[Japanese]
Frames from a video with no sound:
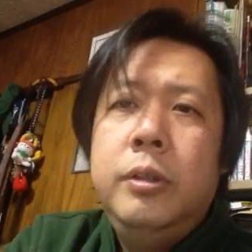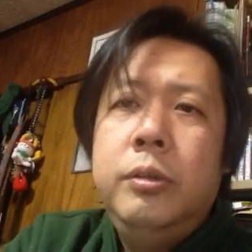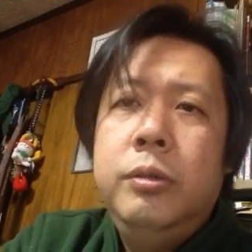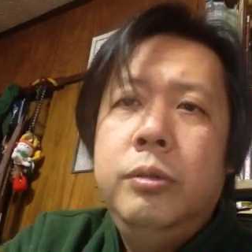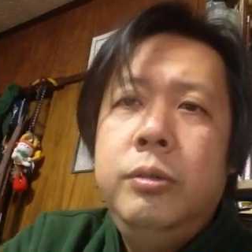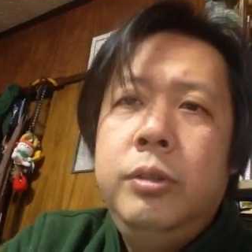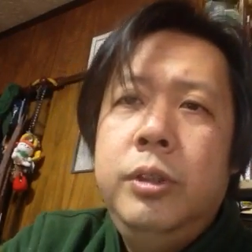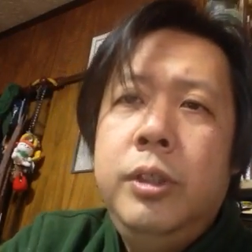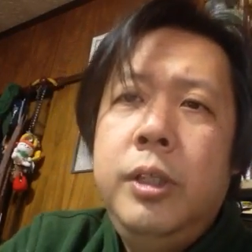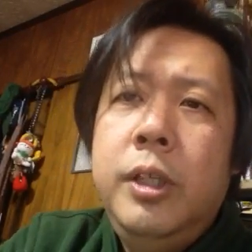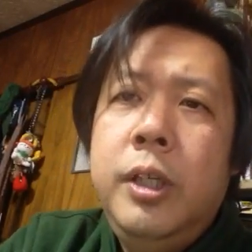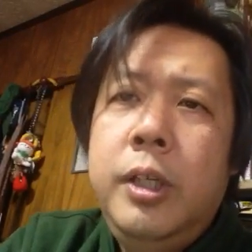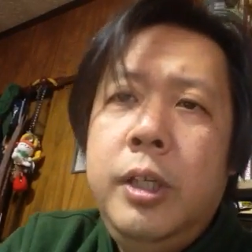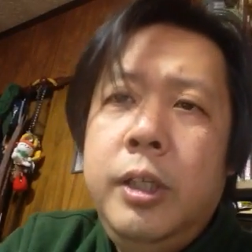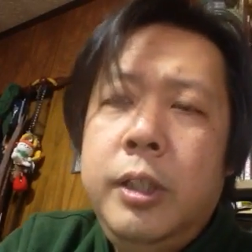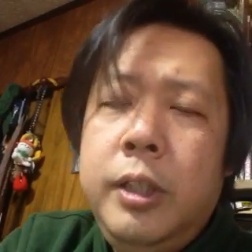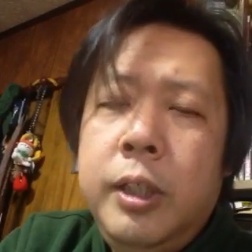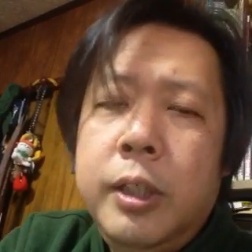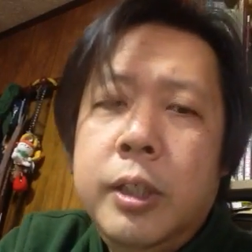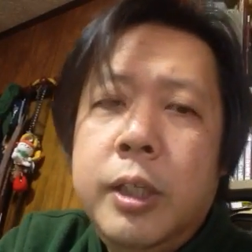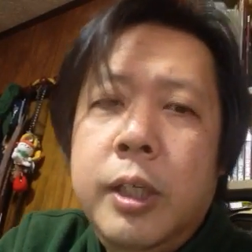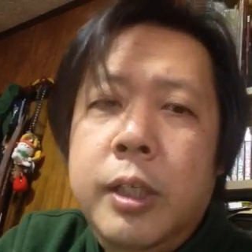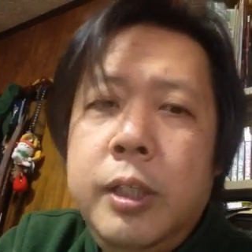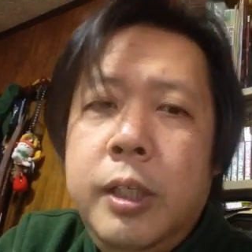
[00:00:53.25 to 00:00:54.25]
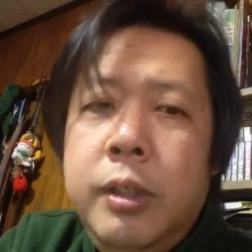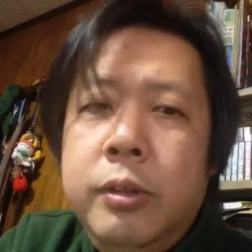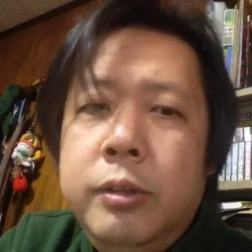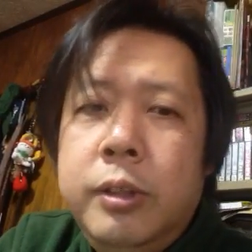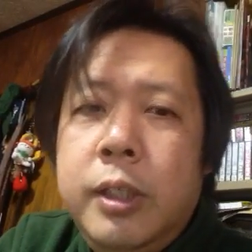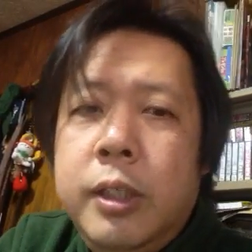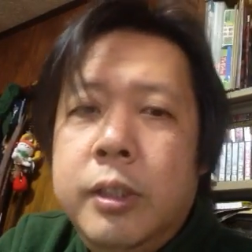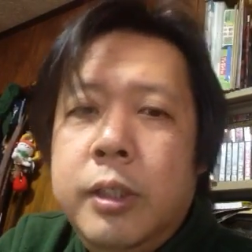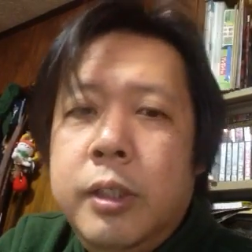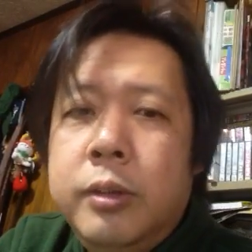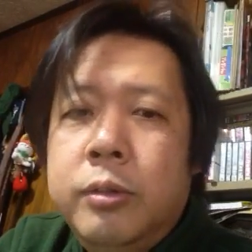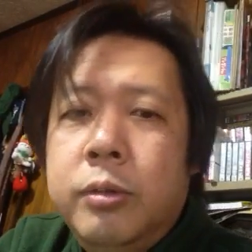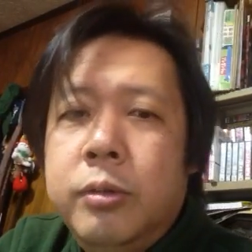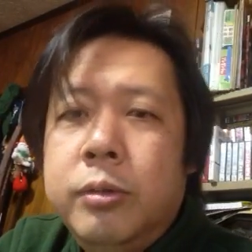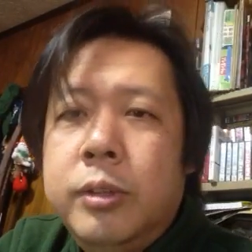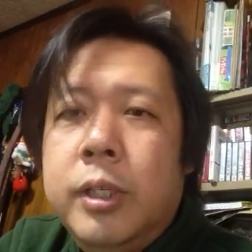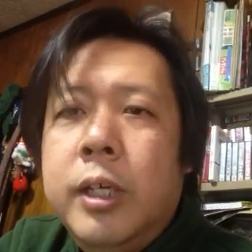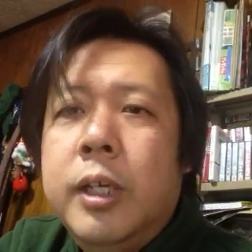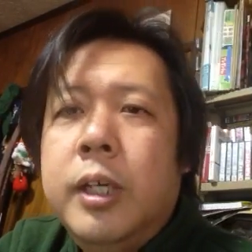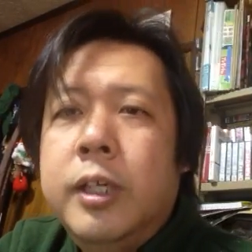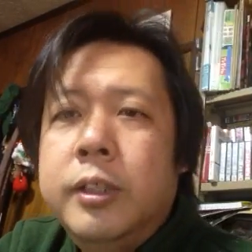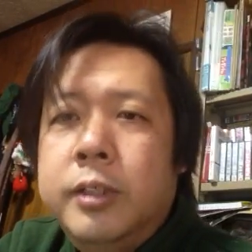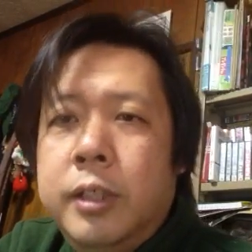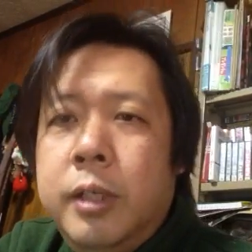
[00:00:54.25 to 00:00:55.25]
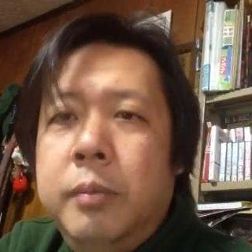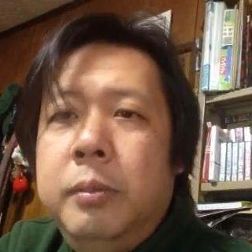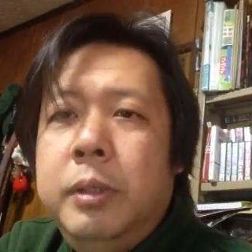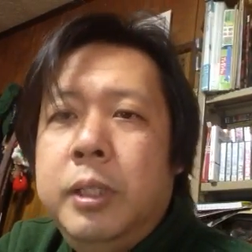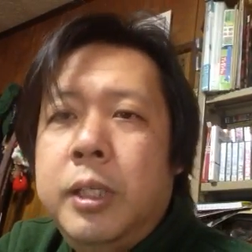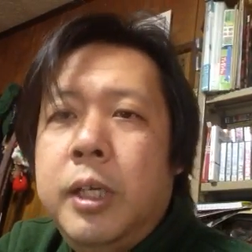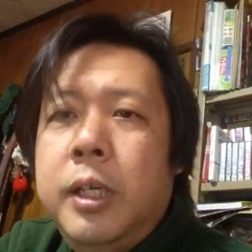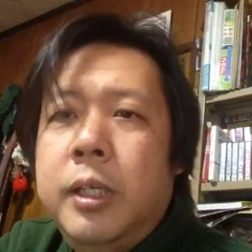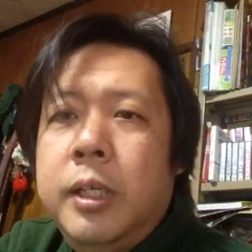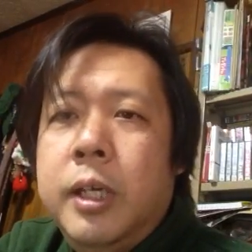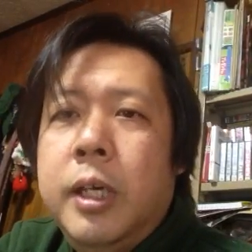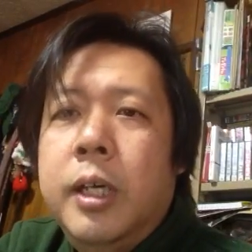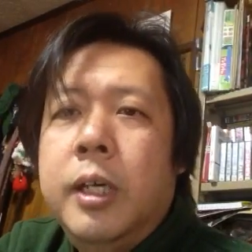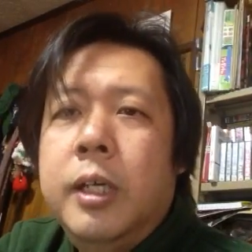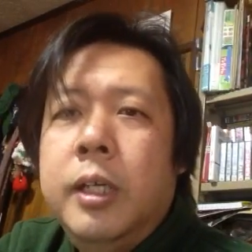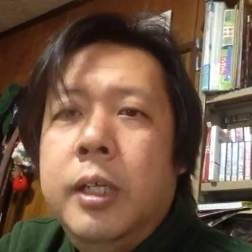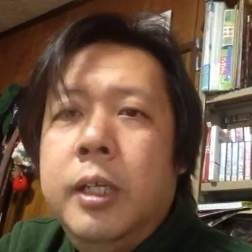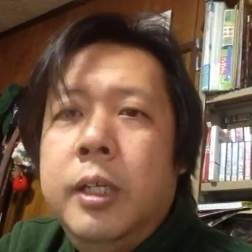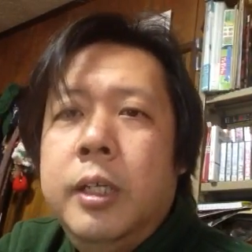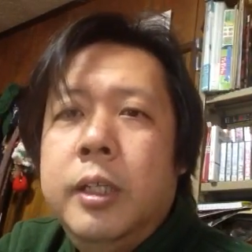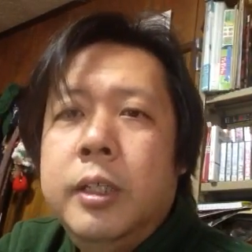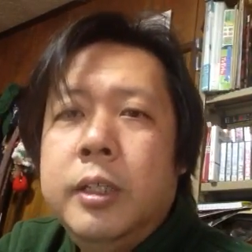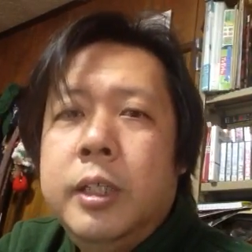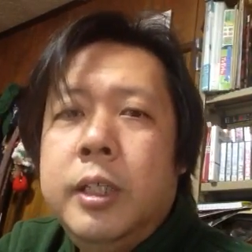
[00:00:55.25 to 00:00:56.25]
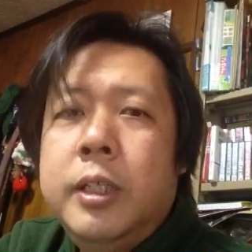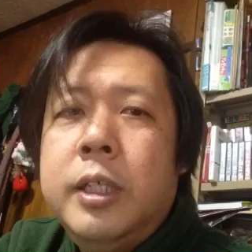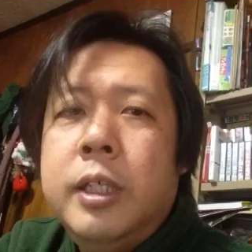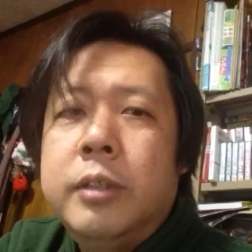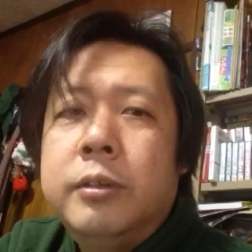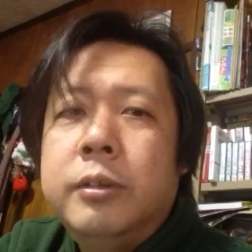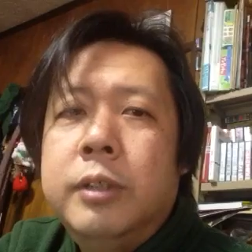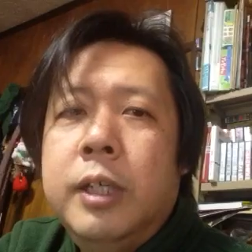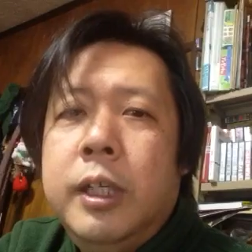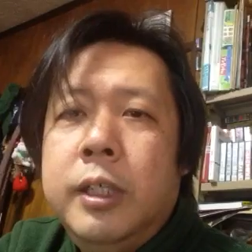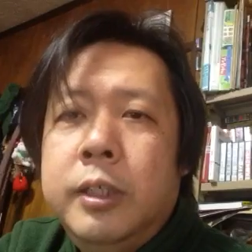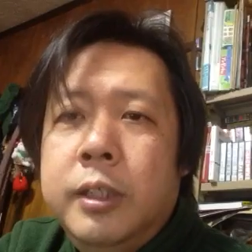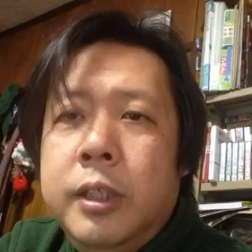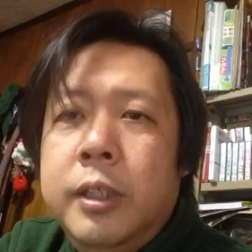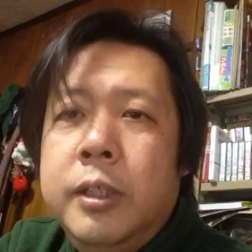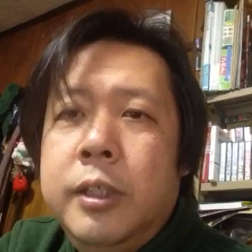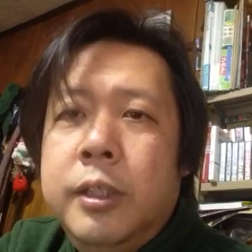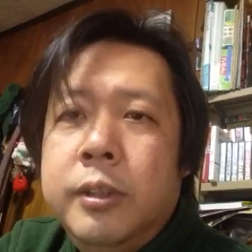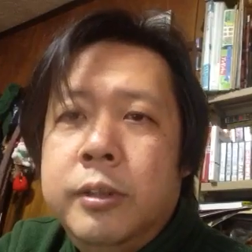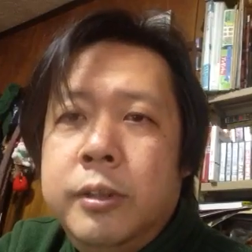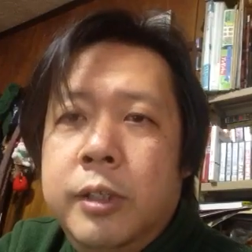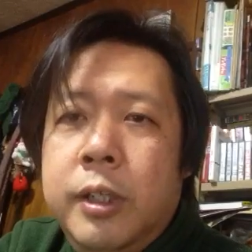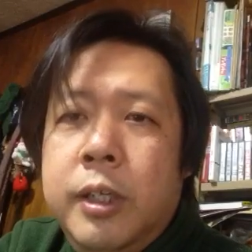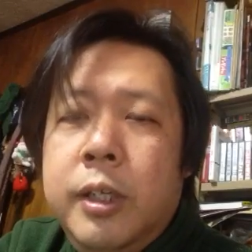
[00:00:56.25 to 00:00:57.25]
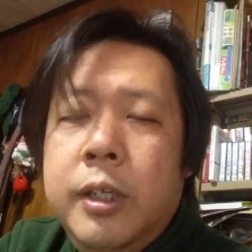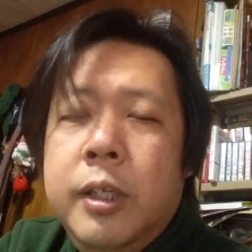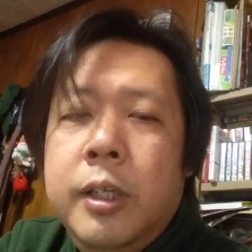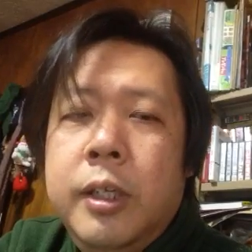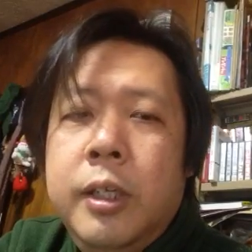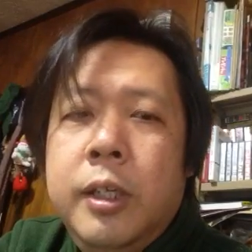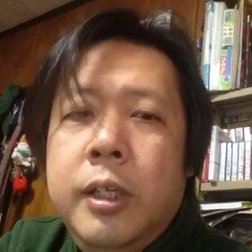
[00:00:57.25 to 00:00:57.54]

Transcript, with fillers: 失われたカーネル・サンダースを探せみたいな企画があったりですね、